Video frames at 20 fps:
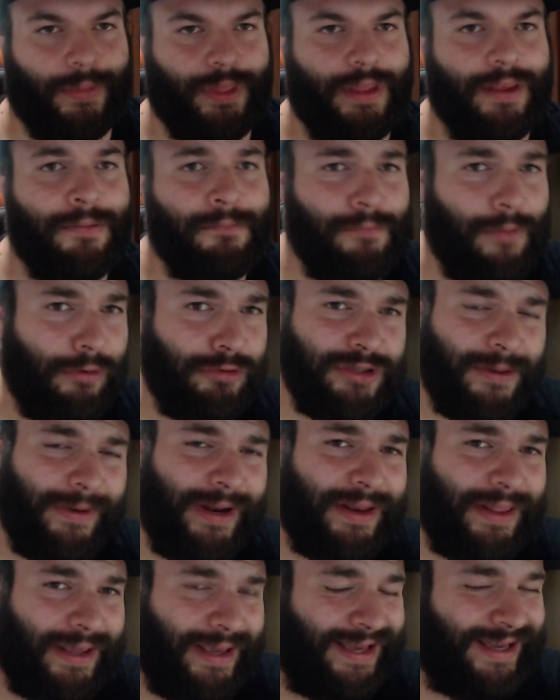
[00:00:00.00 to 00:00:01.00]
Vamos a
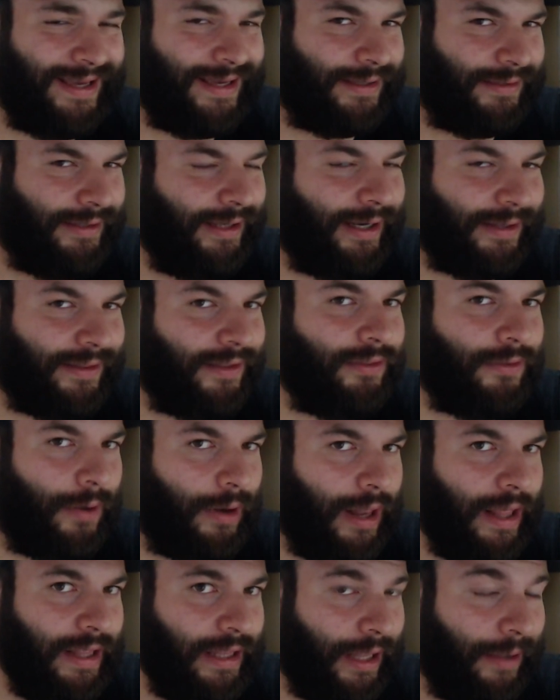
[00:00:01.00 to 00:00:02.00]
hablar de la tienda
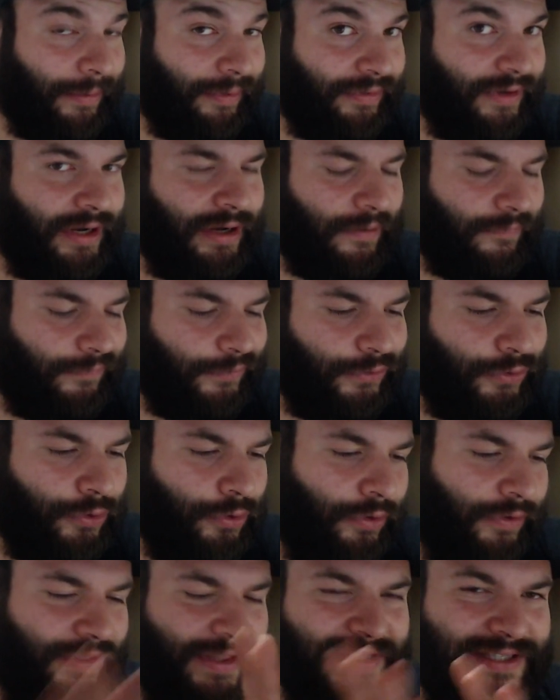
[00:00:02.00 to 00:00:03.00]
online que vendrá en el
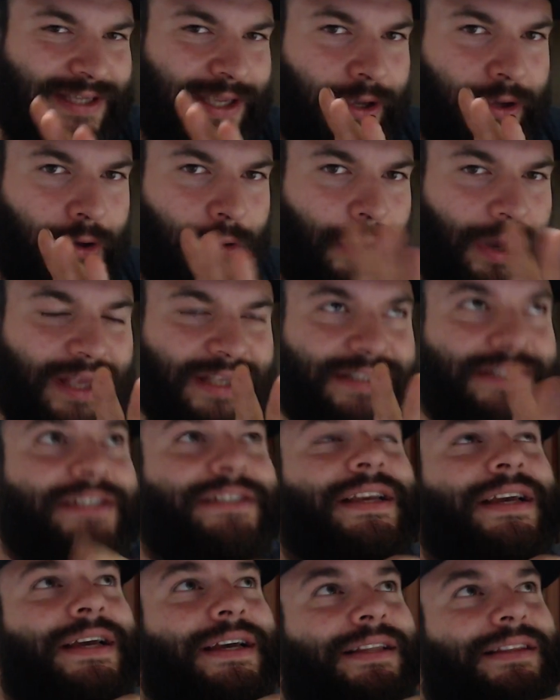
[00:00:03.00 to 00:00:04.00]
futuro, de ese oasis,
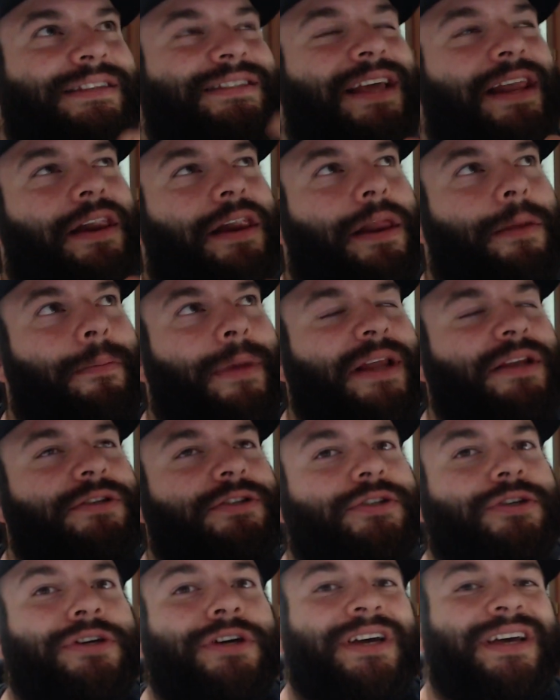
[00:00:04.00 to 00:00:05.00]
de ese
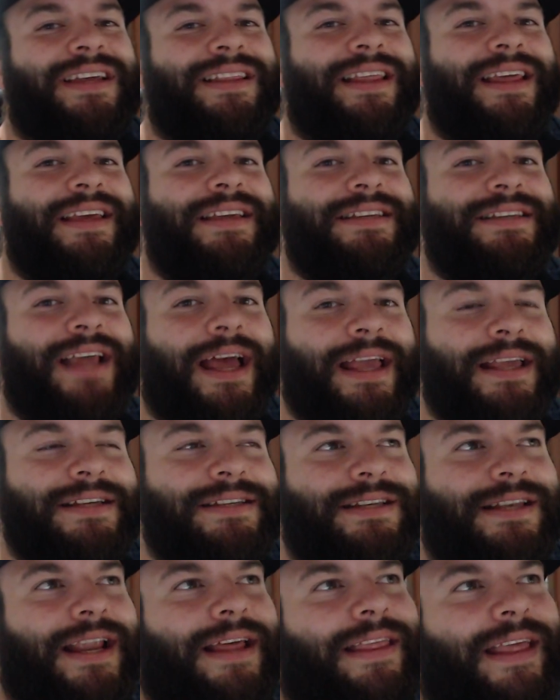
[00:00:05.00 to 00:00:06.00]
remanso, de esa
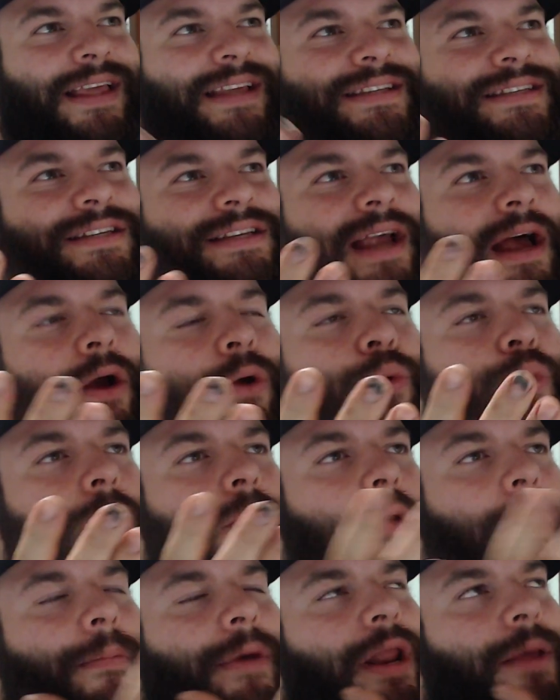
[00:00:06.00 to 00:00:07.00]
isla, de esa
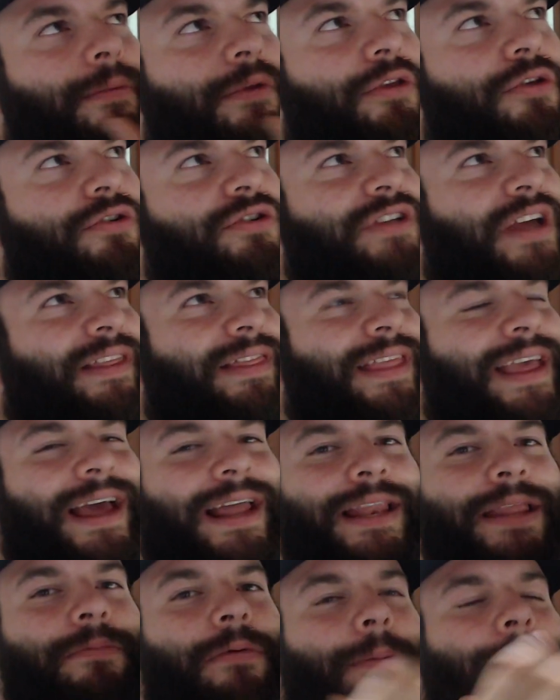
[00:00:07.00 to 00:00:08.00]
cueva maravillosa de
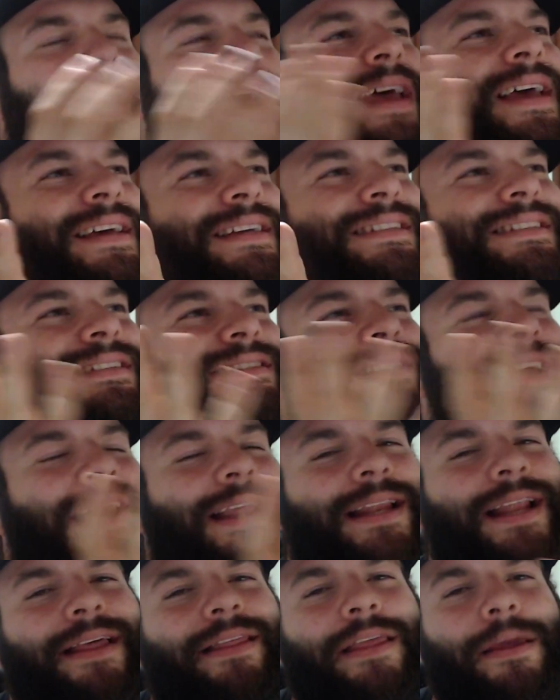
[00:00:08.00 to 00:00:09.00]
Alibaba,
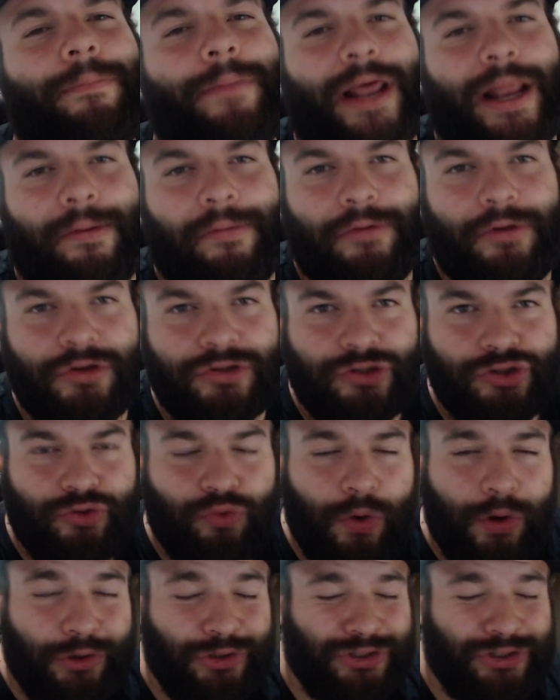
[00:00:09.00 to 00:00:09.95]
llena de maravillosos juegos,